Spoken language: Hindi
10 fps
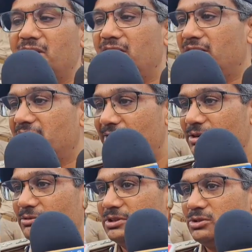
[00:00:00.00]
देखिए
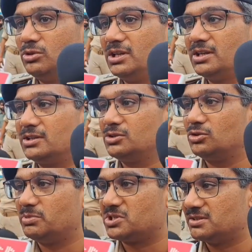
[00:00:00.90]
रावण वध को लेकर
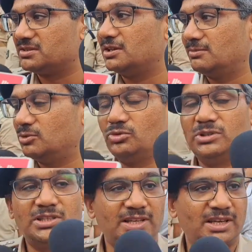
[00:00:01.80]
जो पिछले साल हम लोगों
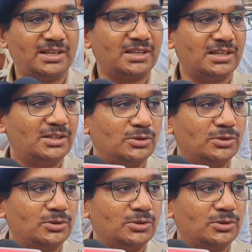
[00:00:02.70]
ने तैयारियां की